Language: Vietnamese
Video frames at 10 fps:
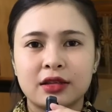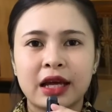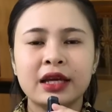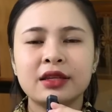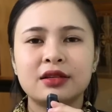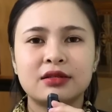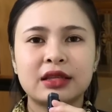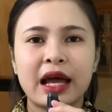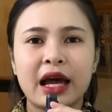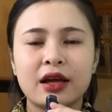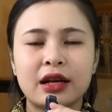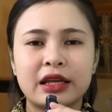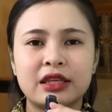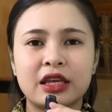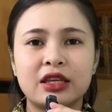Thấy từ xa
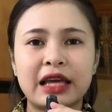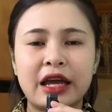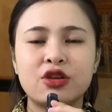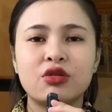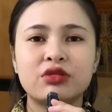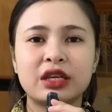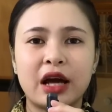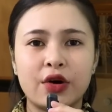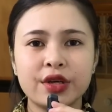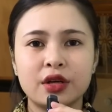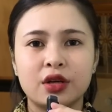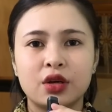là chị chạy vô chị hỏi,